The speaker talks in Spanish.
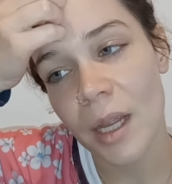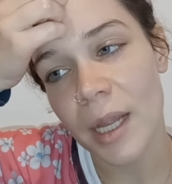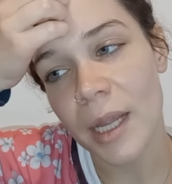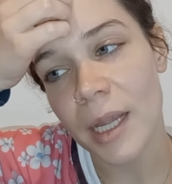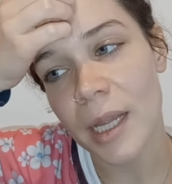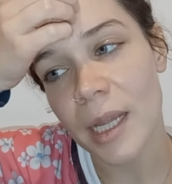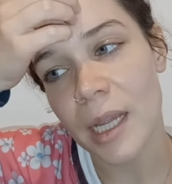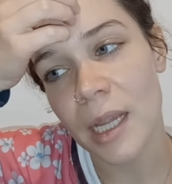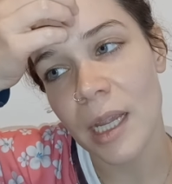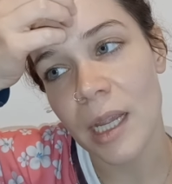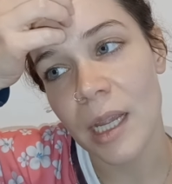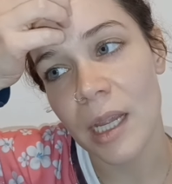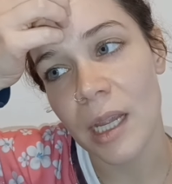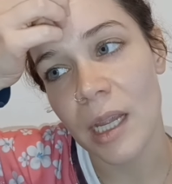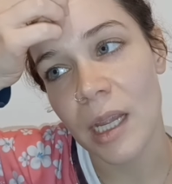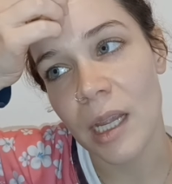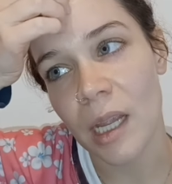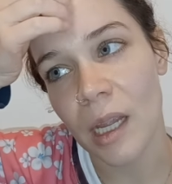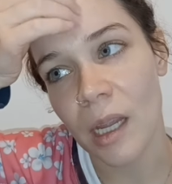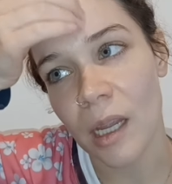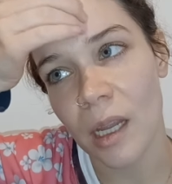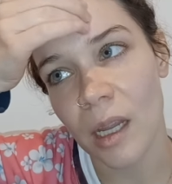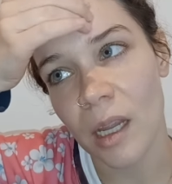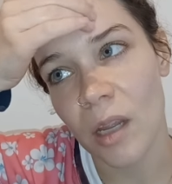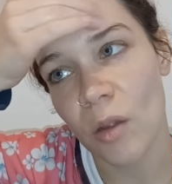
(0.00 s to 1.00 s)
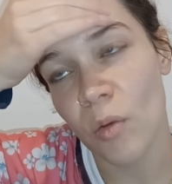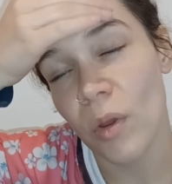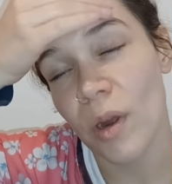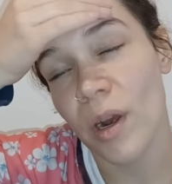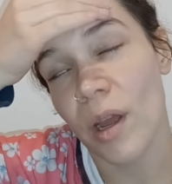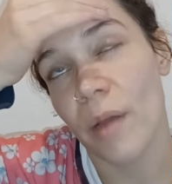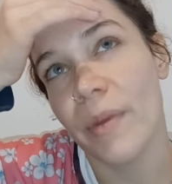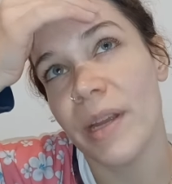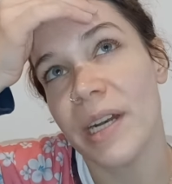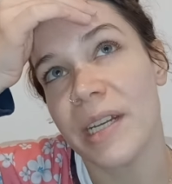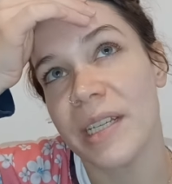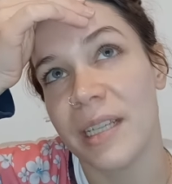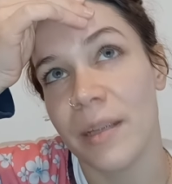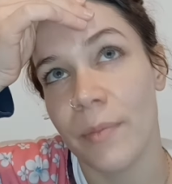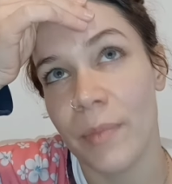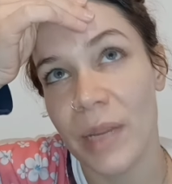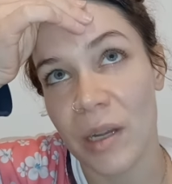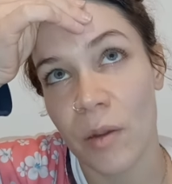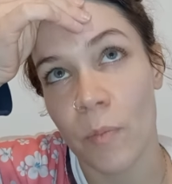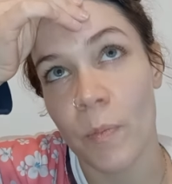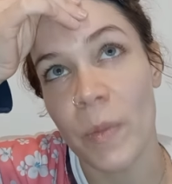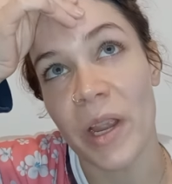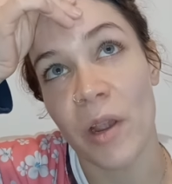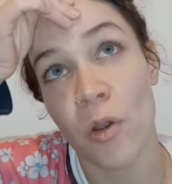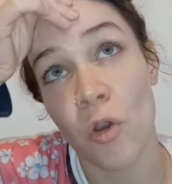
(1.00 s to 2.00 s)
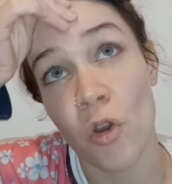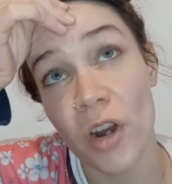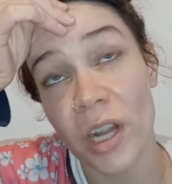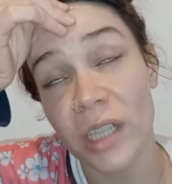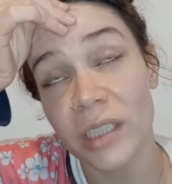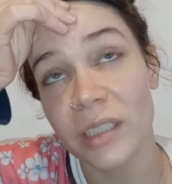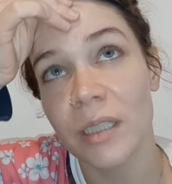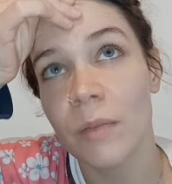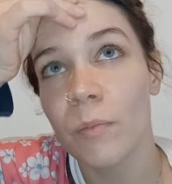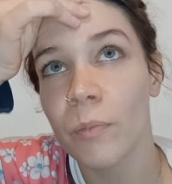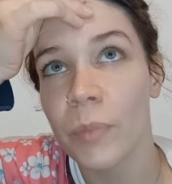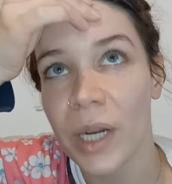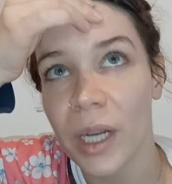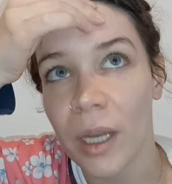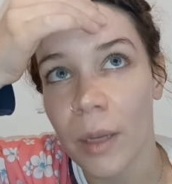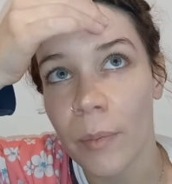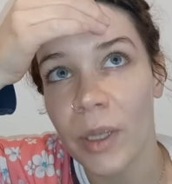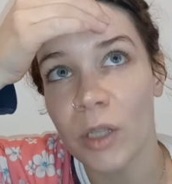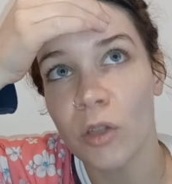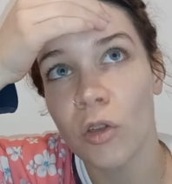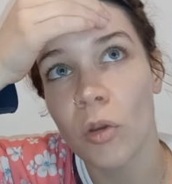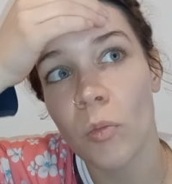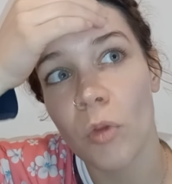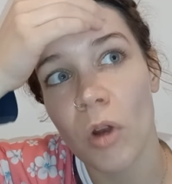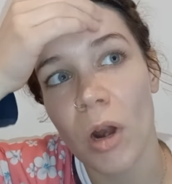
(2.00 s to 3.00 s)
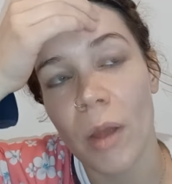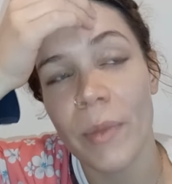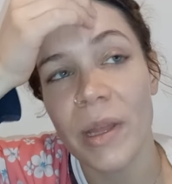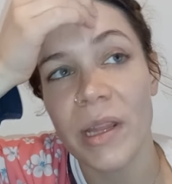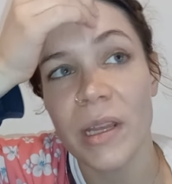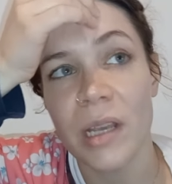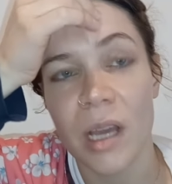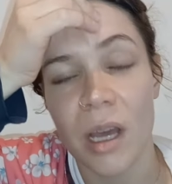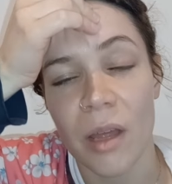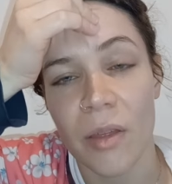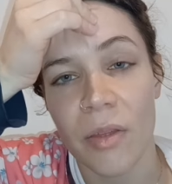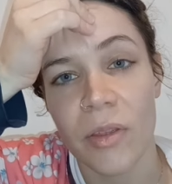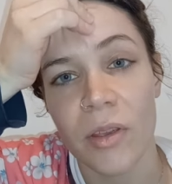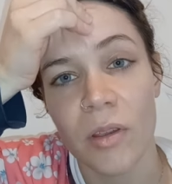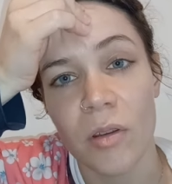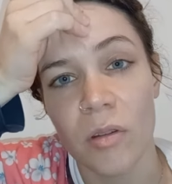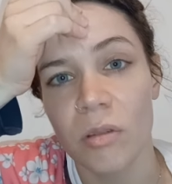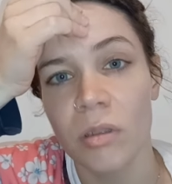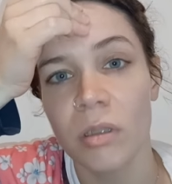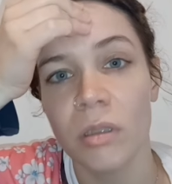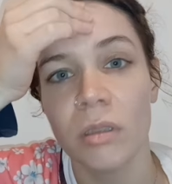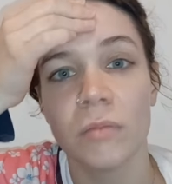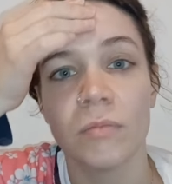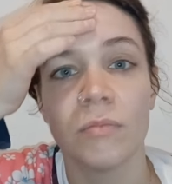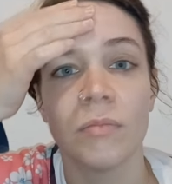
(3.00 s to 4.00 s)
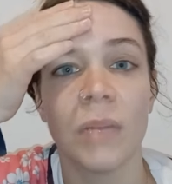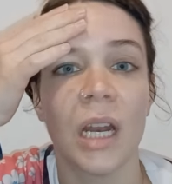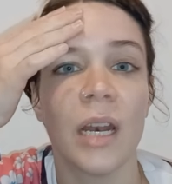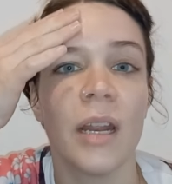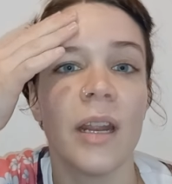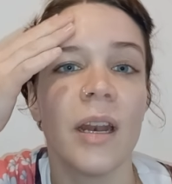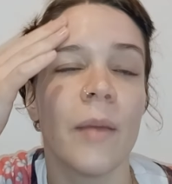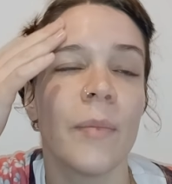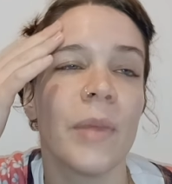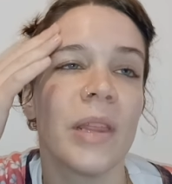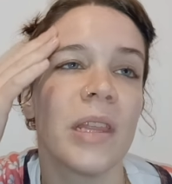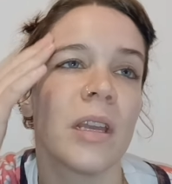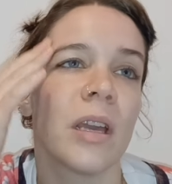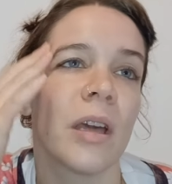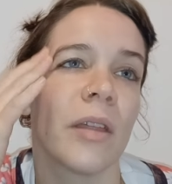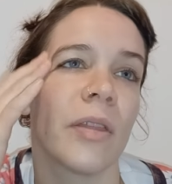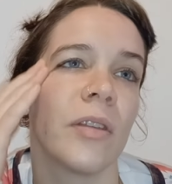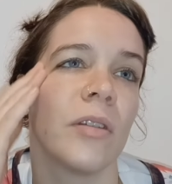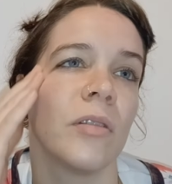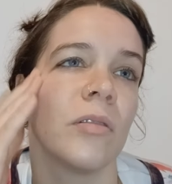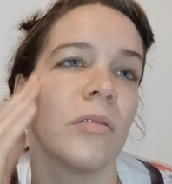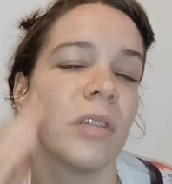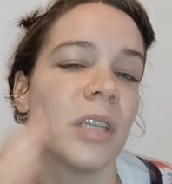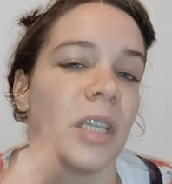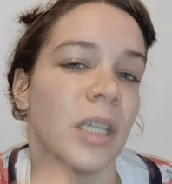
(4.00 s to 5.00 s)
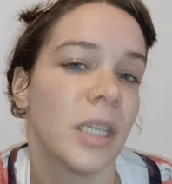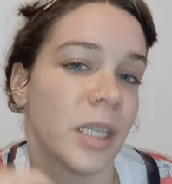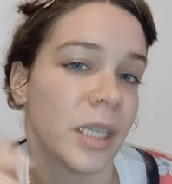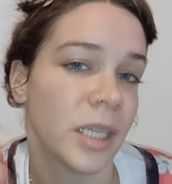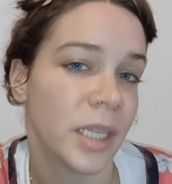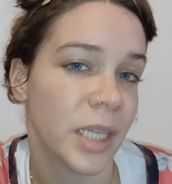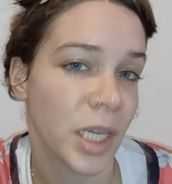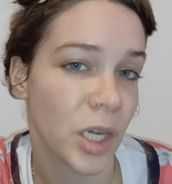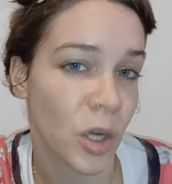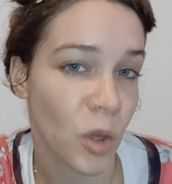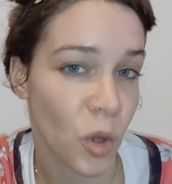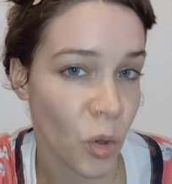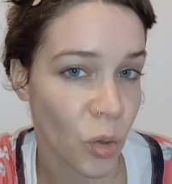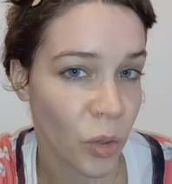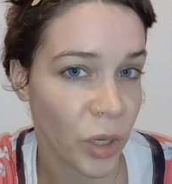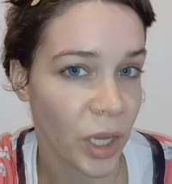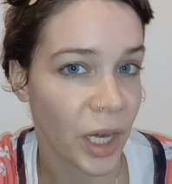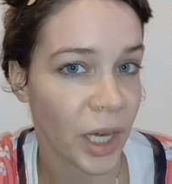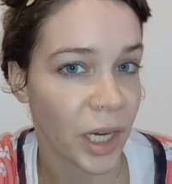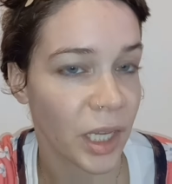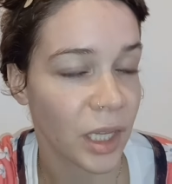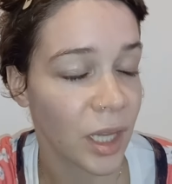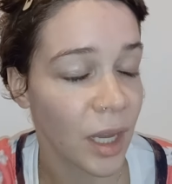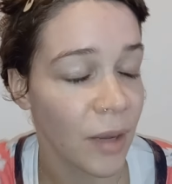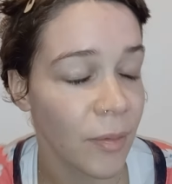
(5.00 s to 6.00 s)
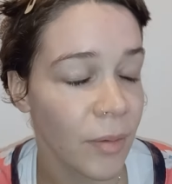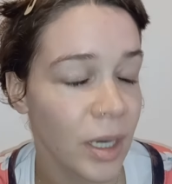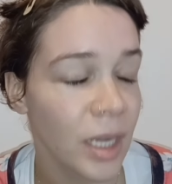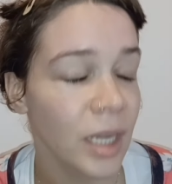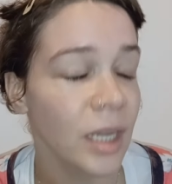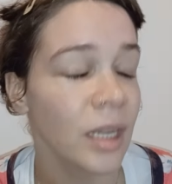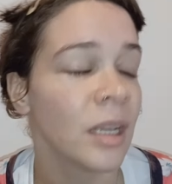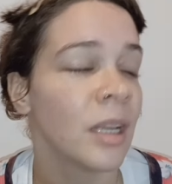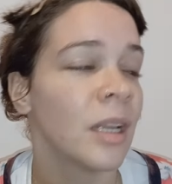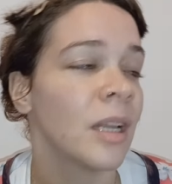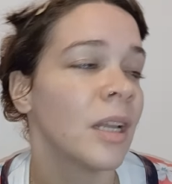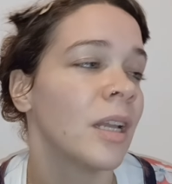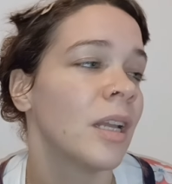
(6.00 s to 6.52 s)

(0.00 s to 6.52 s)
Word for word: Y, bueno, a ver, se mejora siempre que me tomo la medicación, ¿vale? La medicación del colon irritable.